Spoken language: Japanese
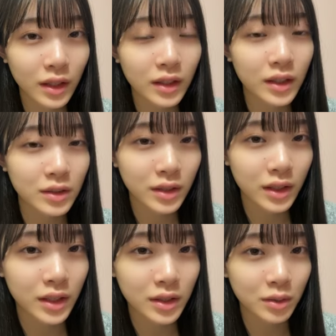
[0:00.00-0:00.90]
単なる
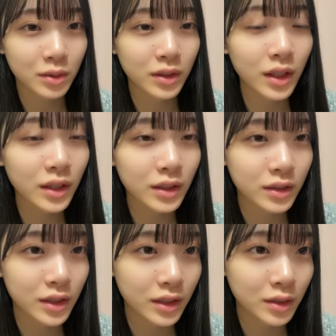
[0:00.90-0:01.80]
冷え性単なる
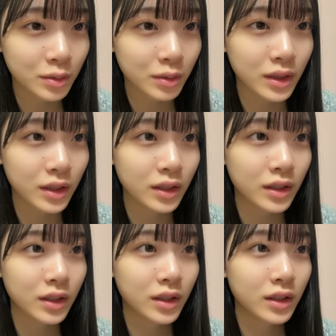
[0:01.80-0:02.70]
冷え性はさ
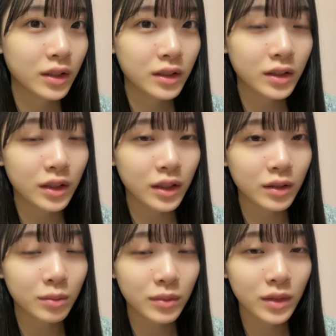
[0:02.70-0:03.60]
何
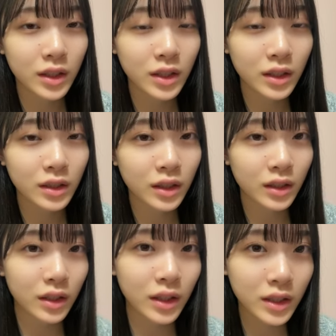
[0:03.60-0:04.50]
手先
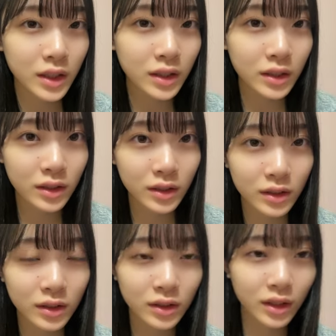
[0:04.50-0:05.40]
足
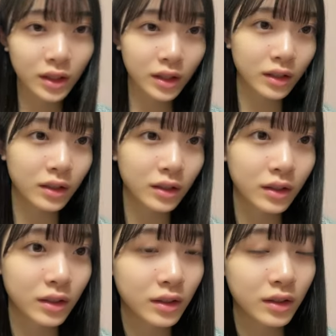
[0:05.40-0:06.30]
先
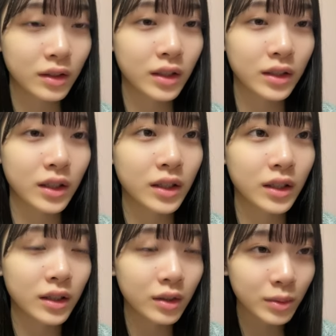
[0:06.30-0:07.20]
手
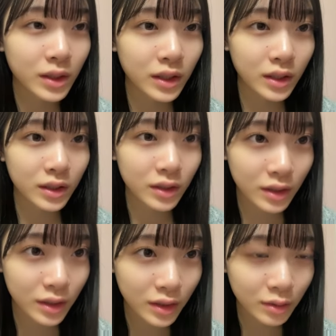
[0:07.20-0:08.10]
先指先
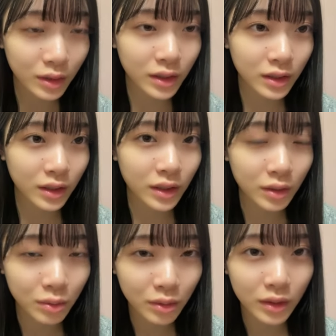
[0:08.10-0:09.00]
冷えるわけじゃないって
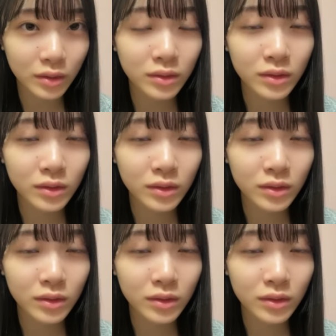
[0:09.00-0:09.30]
ことなの